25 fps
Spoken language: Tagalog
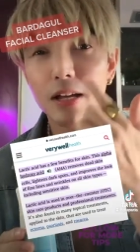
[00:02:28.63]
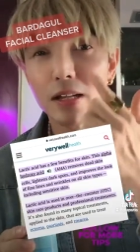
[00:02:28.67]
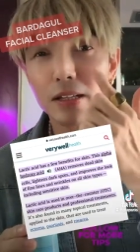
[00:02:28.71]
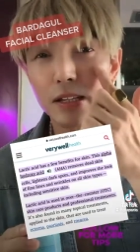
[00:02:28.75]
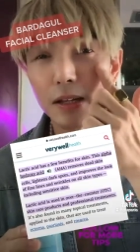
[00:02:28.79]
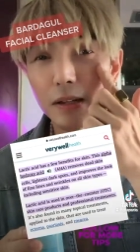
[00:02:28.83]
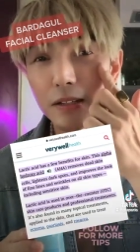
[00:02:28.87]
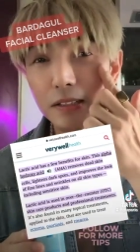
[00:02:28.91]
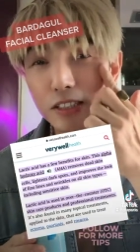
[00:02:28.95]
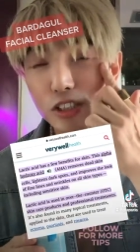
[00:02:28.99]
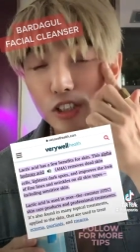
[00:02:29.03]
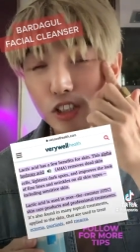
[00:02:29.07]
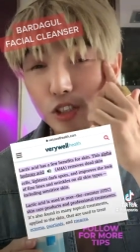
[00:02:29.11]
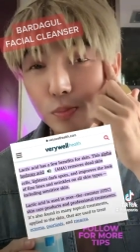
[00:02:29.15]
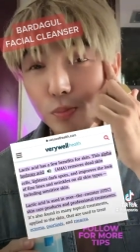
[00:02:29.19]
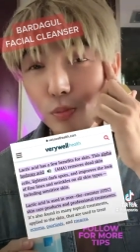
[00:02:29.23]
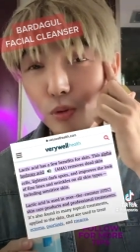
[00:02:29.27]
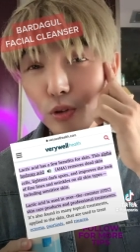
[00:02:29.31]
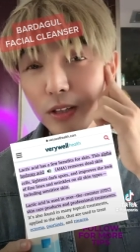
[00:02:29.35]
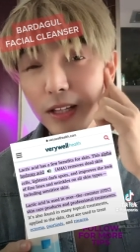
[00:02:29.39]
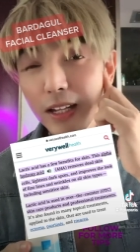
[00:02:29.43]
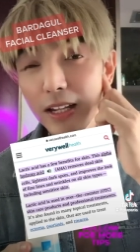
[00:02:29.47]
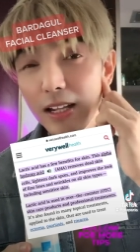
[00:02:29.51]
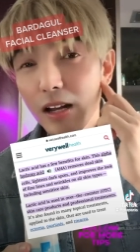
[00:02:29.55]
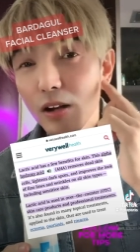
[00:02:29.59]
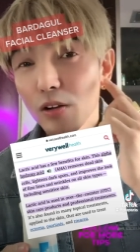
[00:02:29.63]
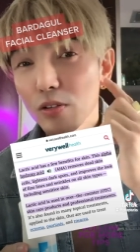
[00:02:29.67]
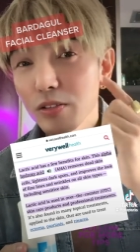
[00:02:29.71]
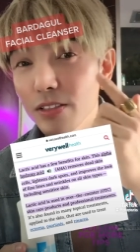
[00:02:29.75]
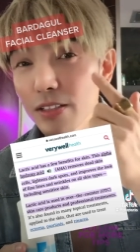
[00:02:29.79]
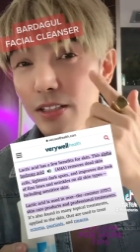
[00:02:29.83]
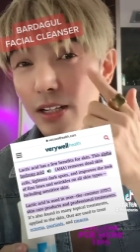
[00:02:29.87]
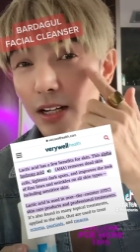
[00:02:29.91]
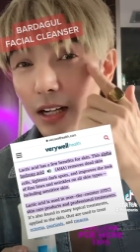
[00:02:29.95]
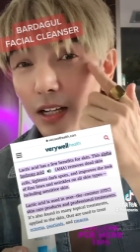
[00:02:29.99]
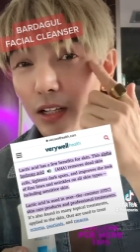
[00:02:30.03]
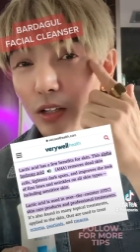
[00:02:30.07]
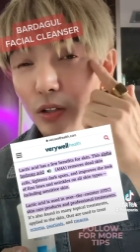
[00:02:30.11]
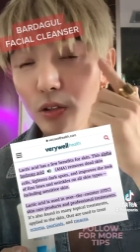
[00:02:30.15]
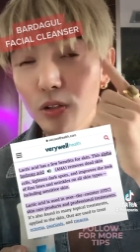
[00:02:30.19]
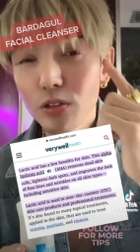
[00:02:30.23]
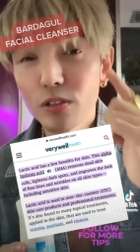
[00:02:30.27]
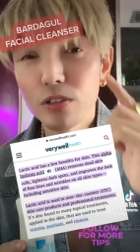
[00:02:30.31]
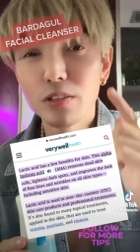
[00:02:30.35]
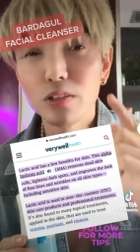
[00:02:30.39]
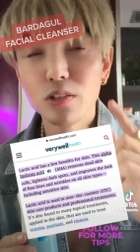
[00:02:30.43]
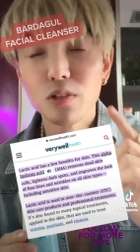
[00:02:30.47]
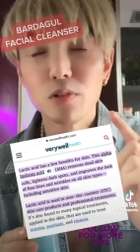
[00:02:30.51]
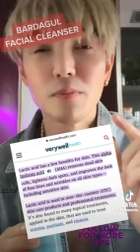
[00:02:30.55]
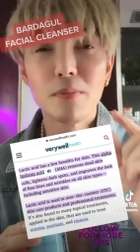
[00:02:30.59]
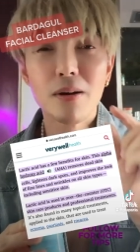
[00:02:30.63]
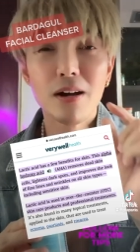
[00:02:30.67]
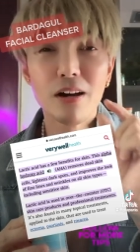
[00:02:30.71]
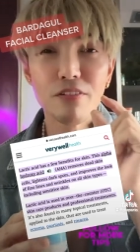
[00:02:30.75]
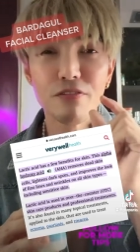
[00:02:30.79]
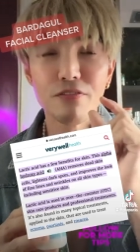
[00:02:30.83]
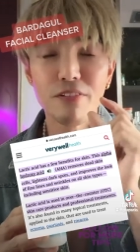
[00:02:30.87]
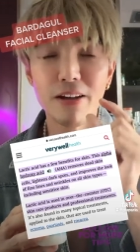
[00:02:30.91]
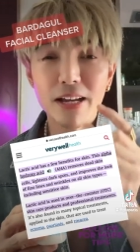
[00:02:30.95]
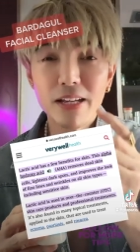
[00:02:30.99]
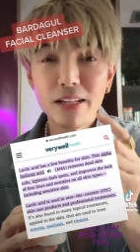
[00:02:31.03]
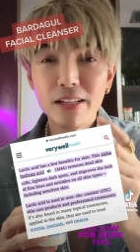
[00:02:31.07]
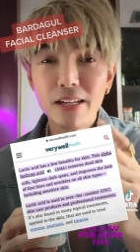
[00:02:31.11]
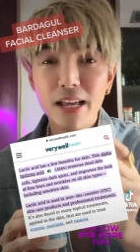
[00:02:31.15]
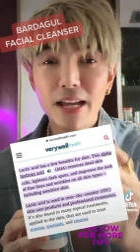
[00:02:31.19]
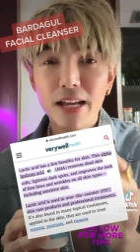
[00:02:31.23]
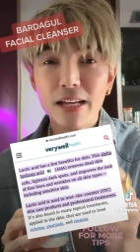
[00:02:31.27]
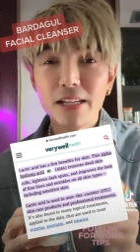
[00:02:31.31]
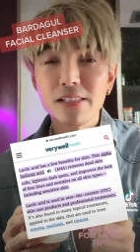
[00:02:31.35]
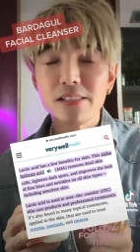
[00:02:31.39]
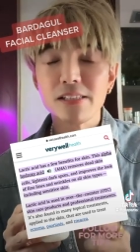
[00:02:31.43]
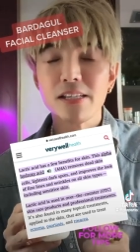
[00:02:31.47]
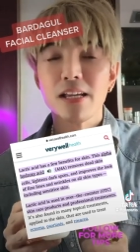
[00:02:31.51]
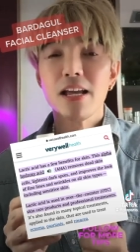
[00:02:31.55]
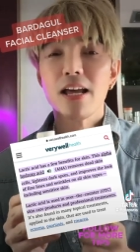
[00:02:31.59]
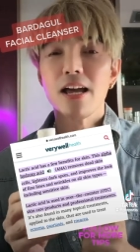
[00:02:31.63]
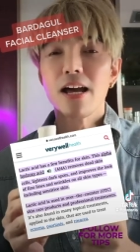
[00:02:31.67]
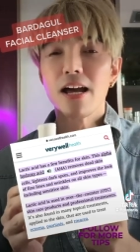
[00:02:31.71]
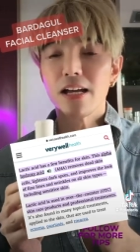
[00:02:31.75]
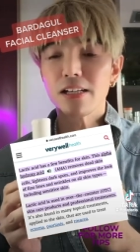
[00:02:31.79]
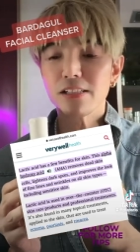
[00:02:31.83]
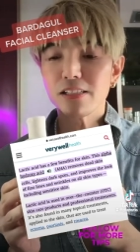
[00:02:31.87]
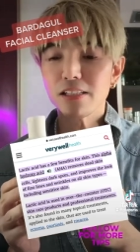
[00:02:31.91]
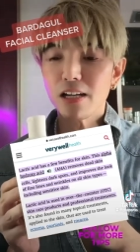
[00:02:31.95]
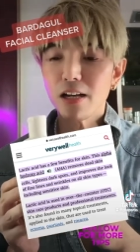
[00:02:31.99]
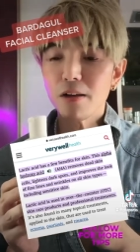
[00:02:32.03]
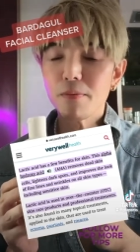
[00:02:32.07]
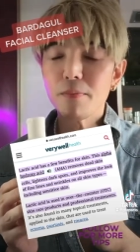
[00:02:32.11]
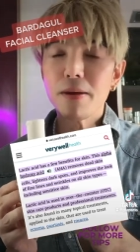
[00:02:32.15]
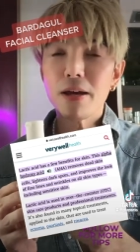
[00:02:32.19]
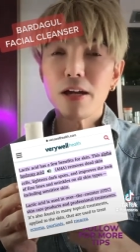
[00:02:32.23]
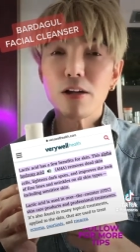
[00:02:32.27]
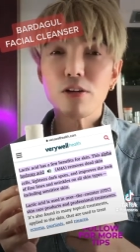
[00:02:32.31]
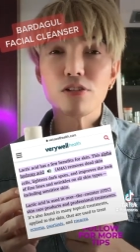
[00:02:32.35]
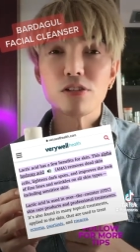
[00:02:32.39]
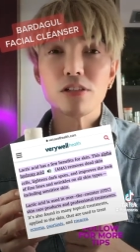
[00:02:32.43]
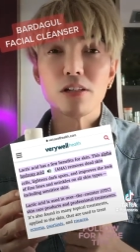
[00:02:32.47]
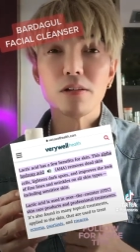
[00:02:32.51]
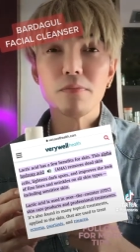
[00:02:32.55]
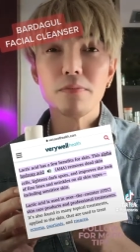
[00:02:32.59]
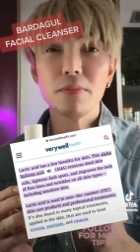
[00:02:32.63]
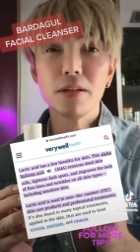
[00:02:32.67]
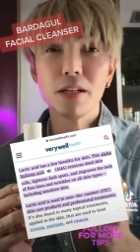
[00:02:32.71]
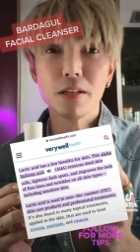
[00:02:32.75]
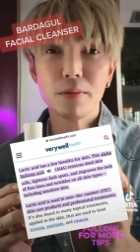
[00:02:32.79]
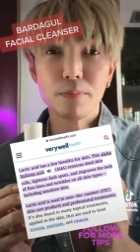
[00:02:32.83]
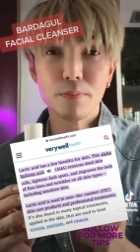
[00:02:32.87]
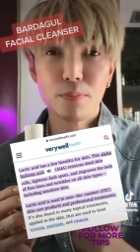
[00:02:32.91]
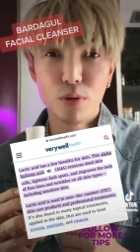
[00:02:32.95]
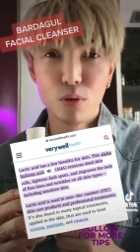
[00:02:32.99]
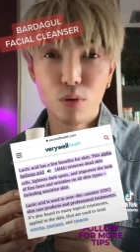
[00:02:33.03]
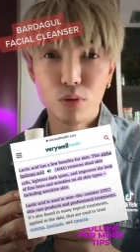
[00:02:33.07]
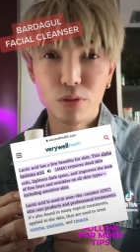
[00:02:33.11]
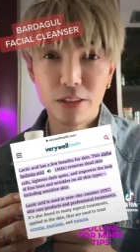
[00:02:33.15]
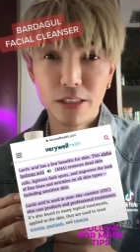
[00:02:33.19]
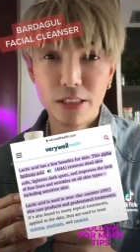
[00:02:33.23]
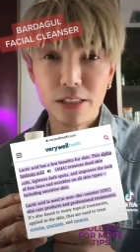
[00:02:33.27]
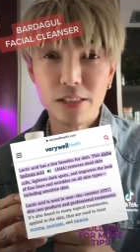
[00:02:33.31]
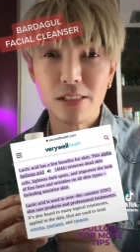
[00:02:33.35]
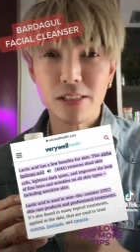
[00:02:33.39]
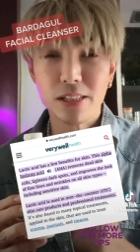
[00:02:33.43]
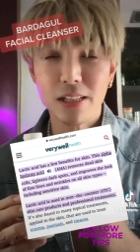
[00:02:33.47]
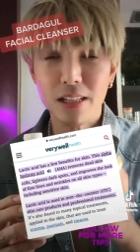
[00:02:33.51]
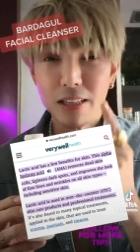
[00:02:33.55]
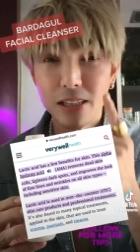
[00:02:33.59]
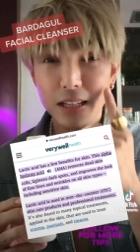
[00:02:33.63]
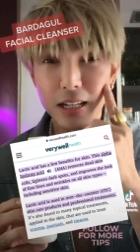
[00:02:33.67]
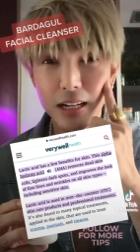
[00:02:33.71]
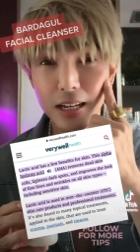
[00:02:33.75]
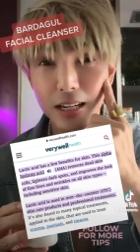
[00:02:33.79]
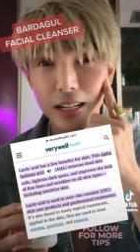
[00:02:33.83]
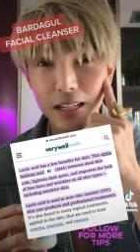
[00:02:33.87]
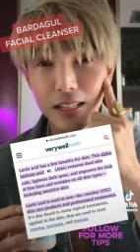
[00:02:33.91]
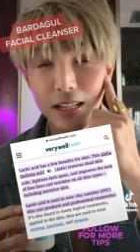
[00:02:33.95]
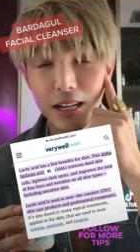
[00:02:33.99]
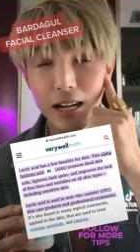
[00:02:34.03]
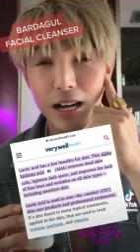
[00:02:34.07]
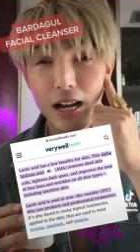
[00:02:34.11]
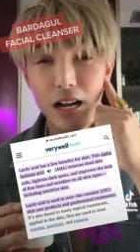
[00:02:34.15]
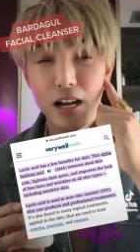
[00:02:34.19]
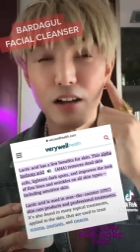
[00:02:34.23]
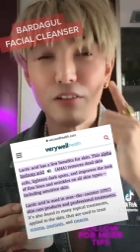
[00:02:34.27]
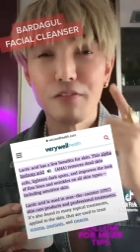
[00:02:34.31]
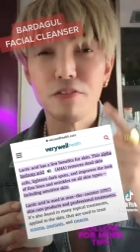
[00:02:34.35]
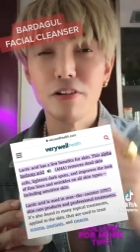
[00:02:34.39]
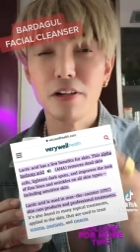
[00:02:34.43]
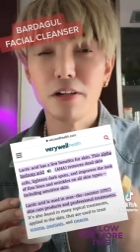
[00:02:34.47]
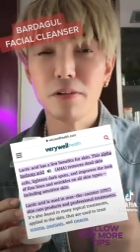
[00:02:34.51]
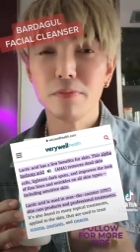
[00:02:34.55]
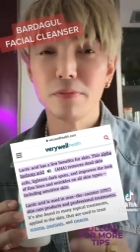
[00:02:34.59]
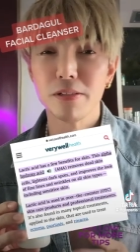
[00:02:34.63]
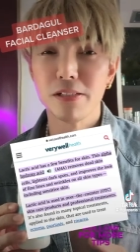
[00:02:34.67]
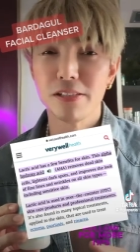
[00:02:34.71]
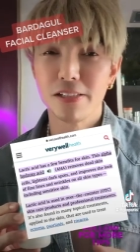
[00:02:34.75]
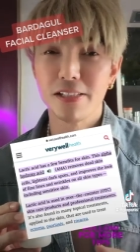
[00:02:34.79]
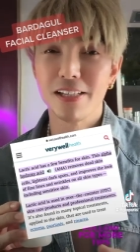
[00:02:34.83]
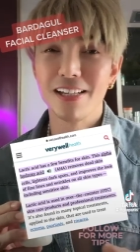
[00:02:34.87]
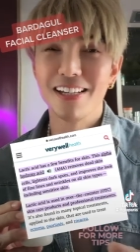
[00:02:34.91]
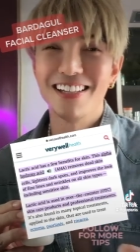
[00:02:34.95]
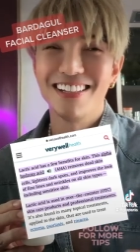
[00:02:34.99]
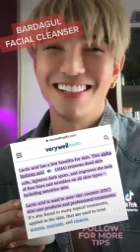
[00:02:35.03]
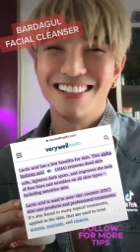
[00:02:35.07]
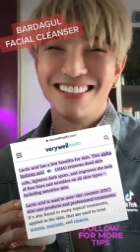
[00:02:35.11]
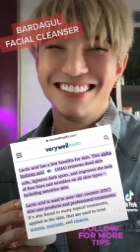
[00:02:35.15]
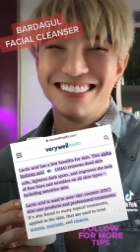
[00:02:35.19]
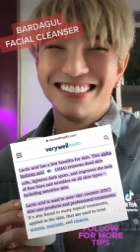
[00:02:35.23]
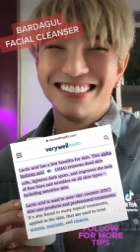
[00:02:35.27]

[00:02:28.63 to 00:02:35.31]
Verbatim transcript: na nasusmoothing out niya ngayon yung mga fine lines, at saka meron siyang milk proteins na talaga nakaka-firm na skin.